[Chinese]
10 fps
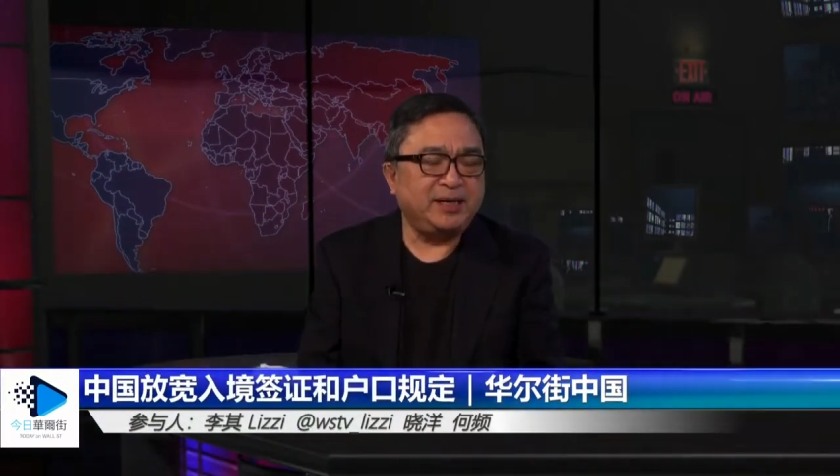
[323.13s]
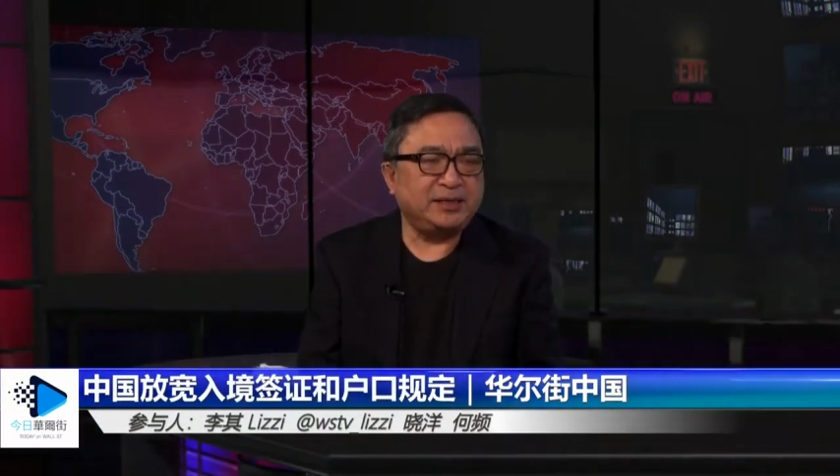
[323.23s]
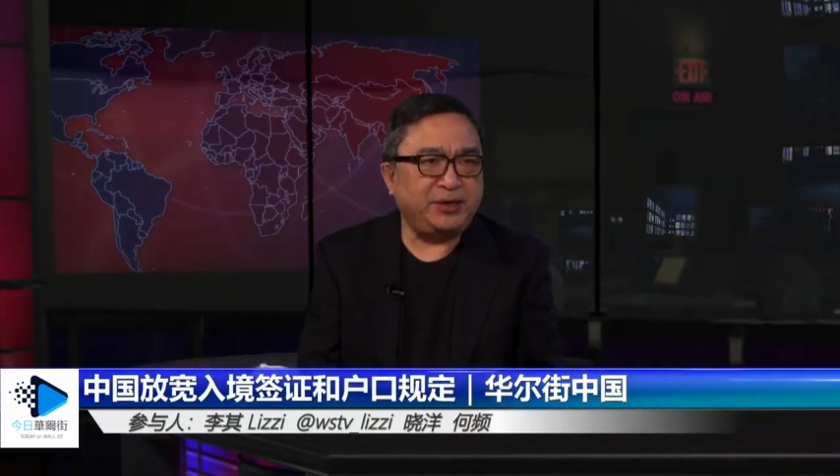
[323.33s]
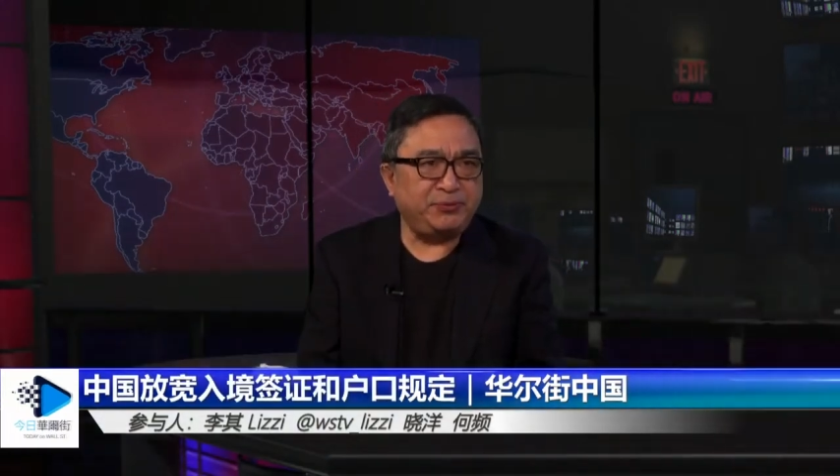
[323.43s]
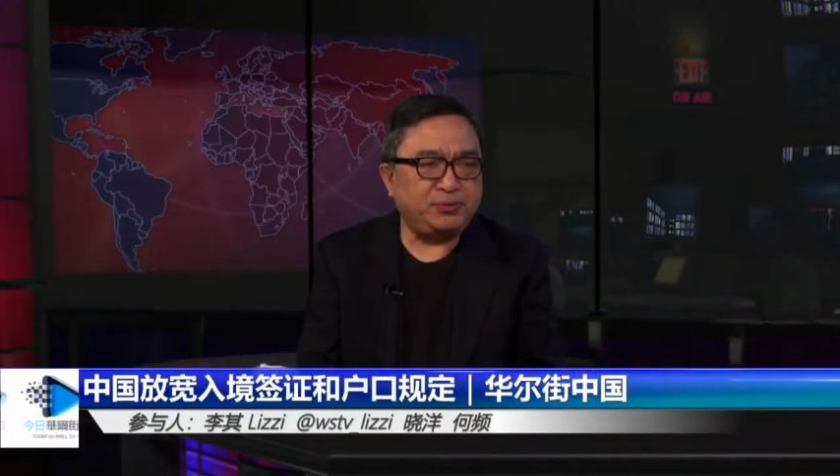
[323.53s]

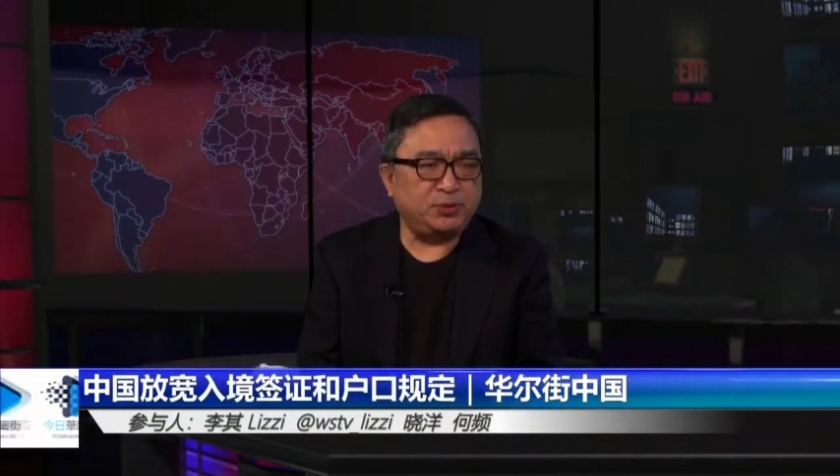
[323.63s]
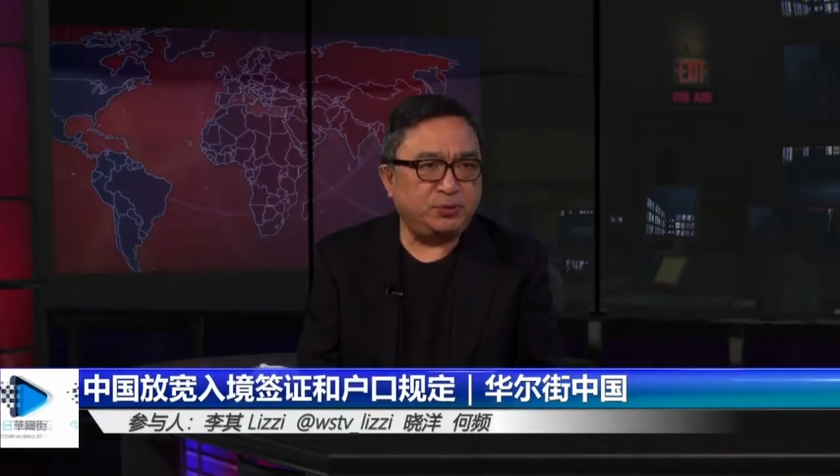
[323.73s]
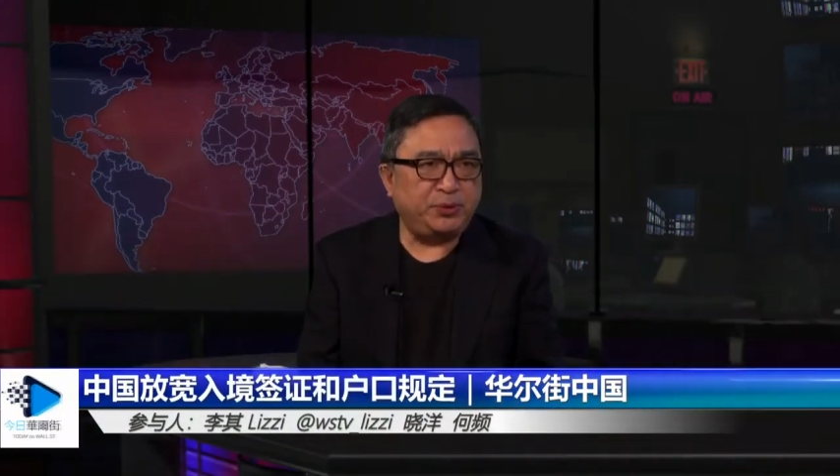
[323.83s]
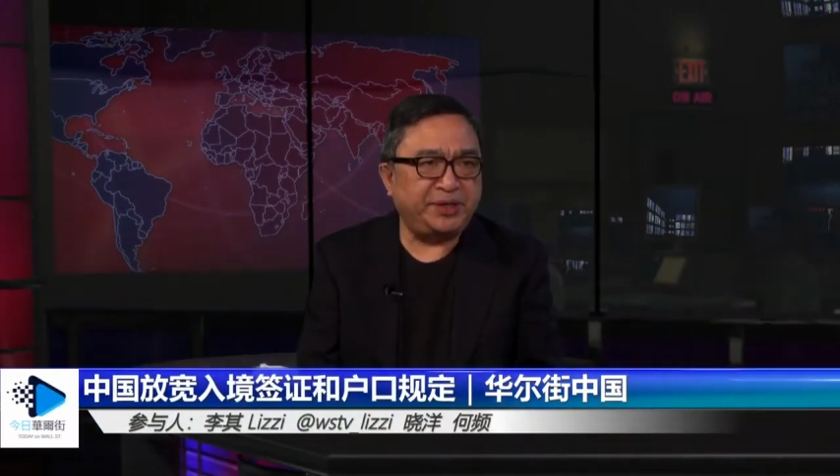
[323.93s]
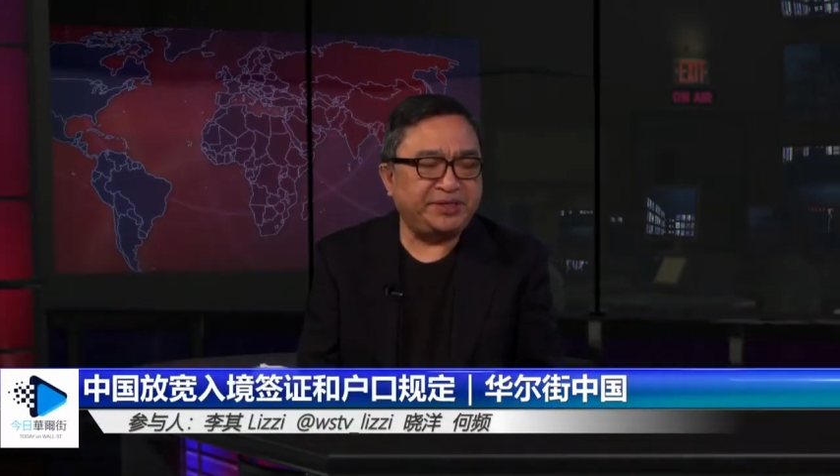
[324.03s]
对于中
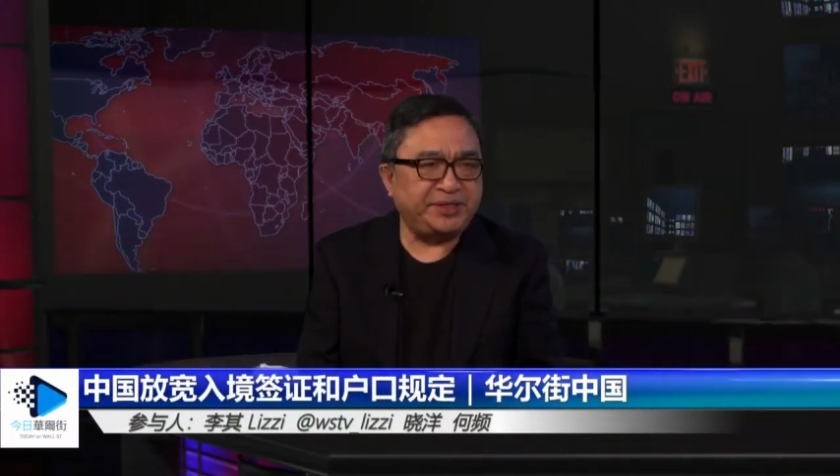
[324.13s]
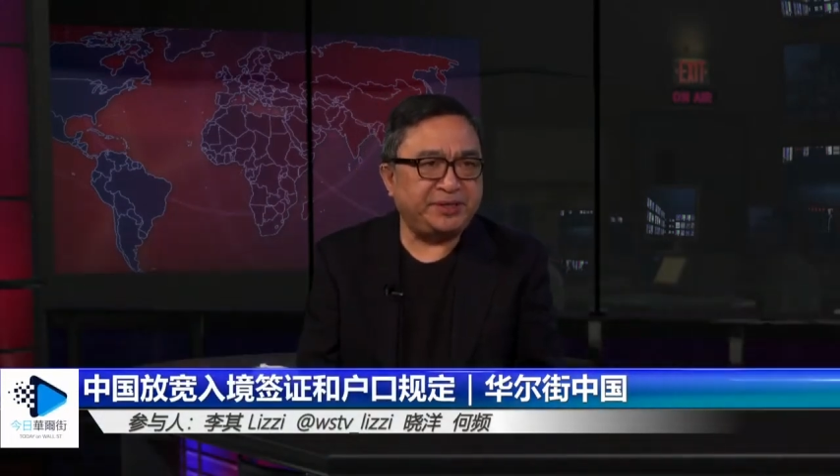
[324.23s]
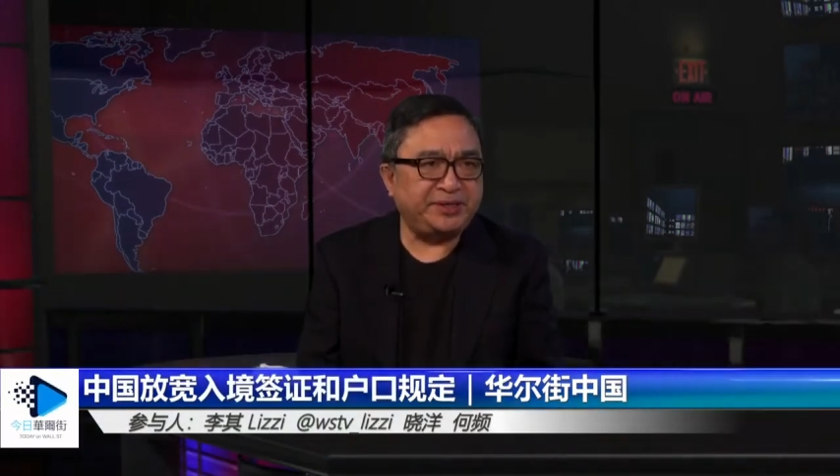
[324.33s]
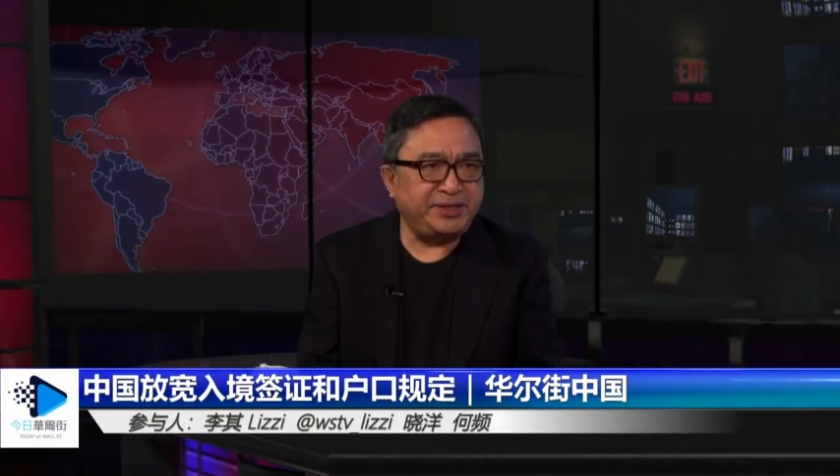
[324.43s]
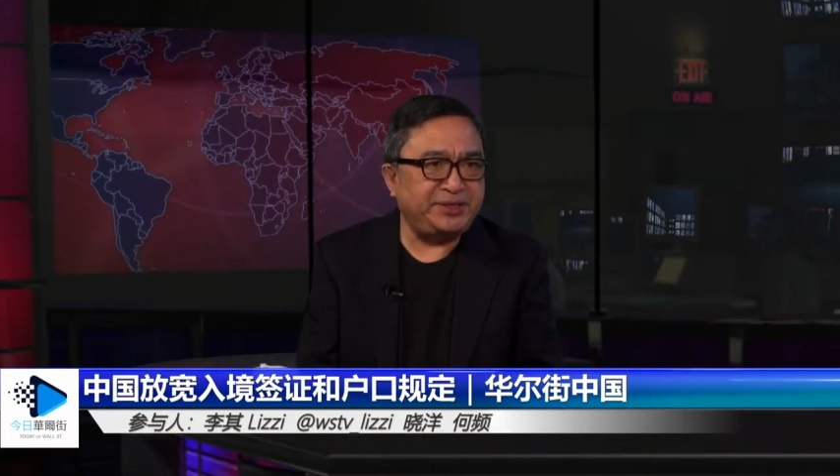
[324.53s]
国的这种
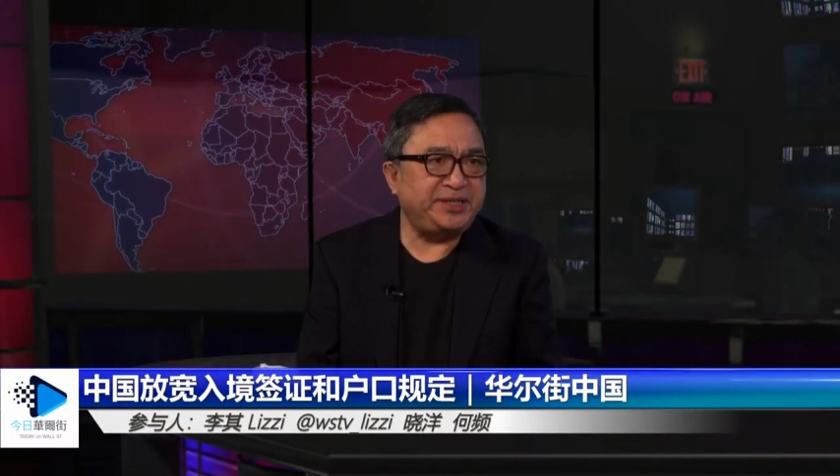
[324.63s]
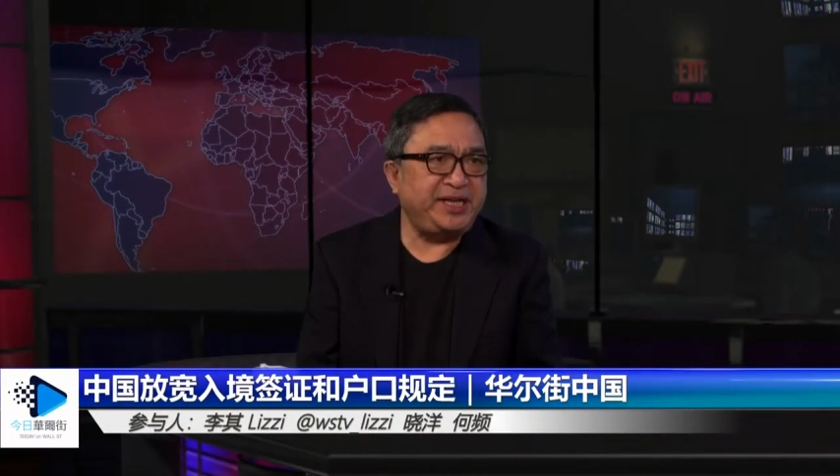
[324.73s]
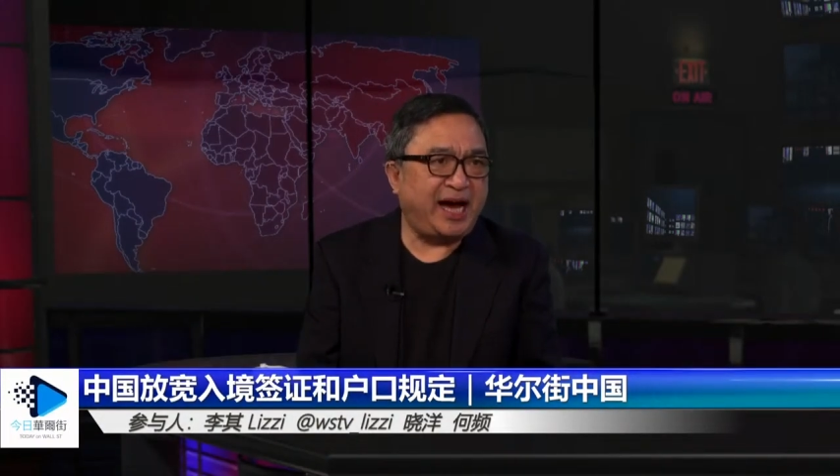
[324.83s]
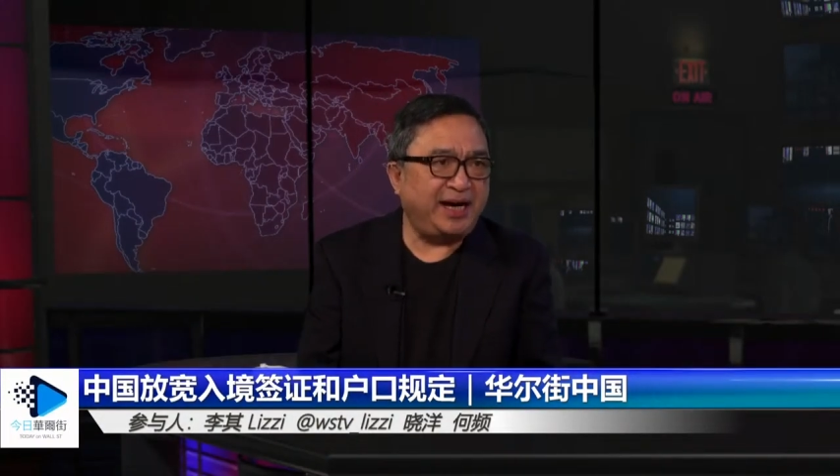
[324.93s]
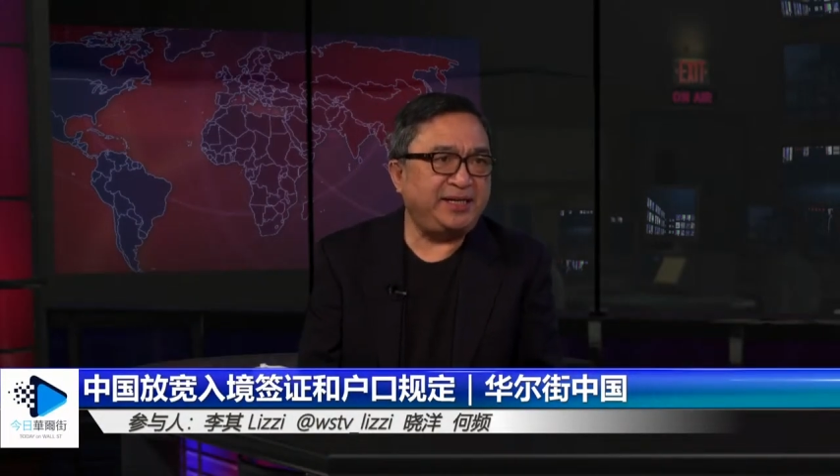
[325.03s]
政治
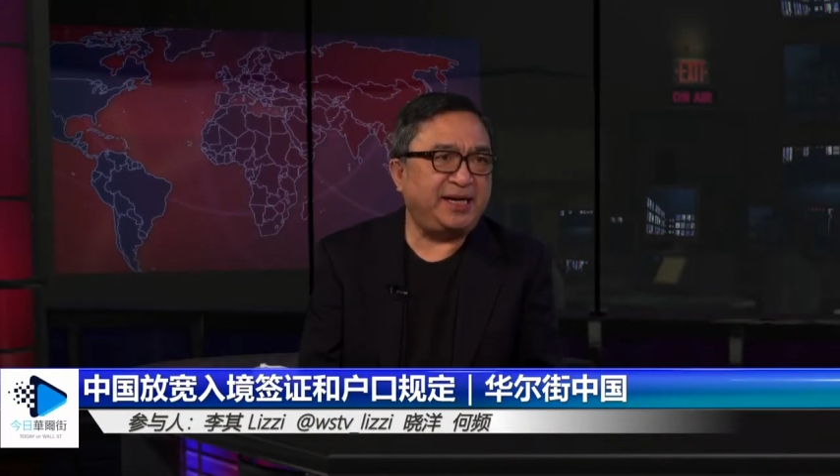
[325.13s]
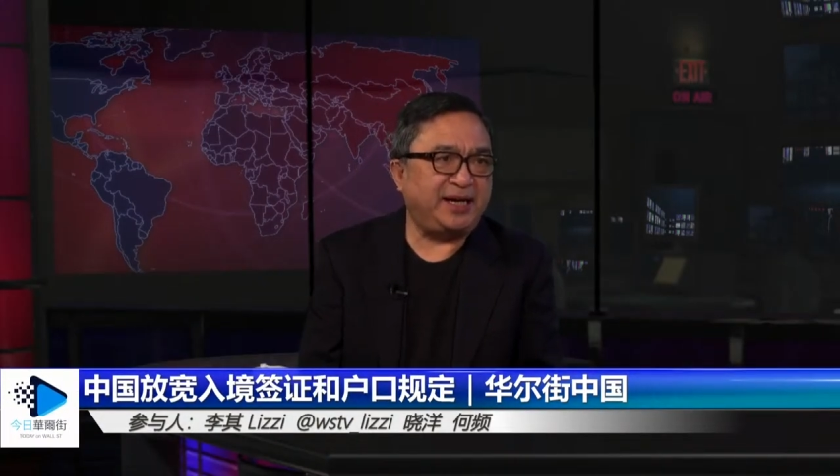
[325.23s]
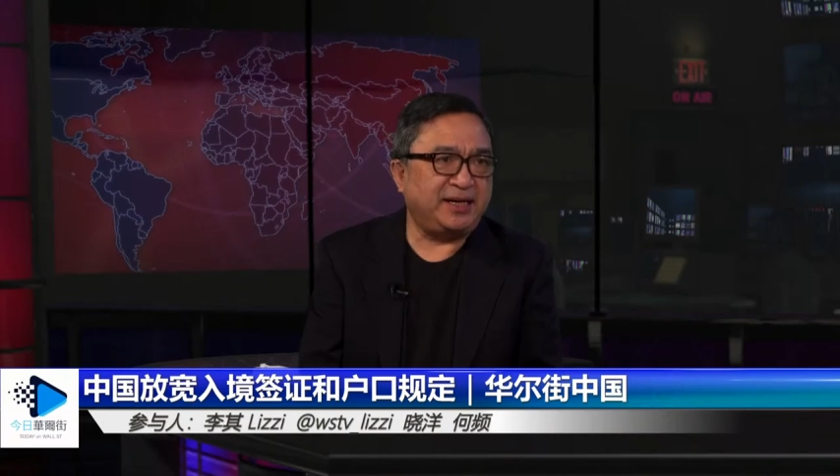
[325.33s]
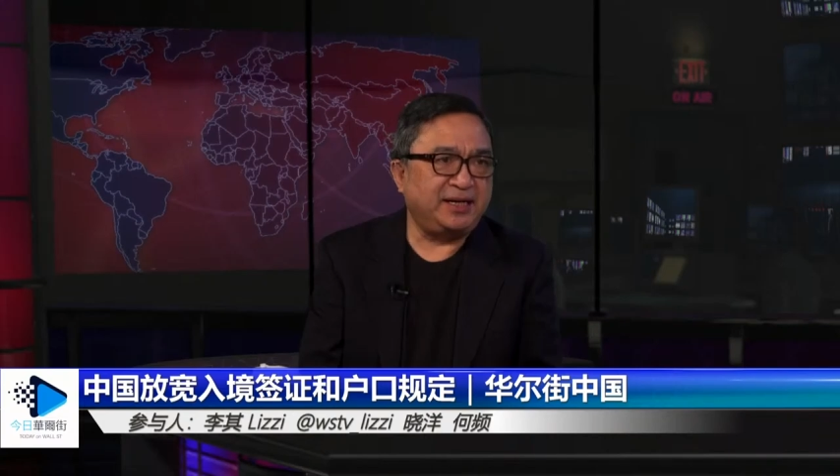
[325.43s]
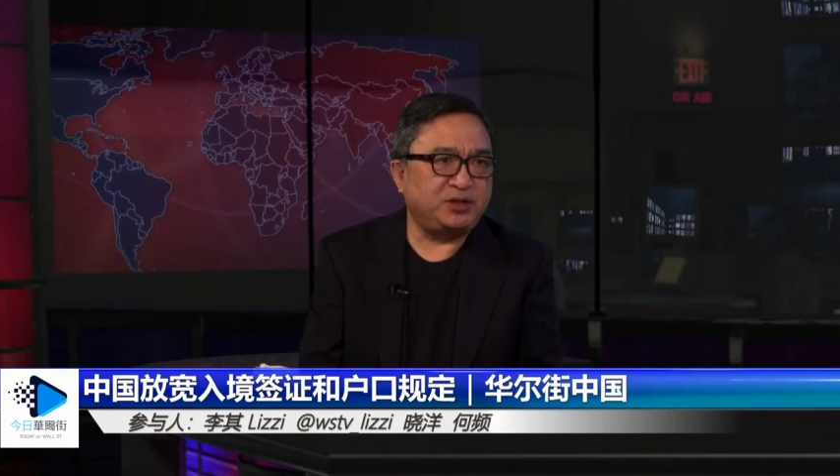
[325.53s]
压力啊，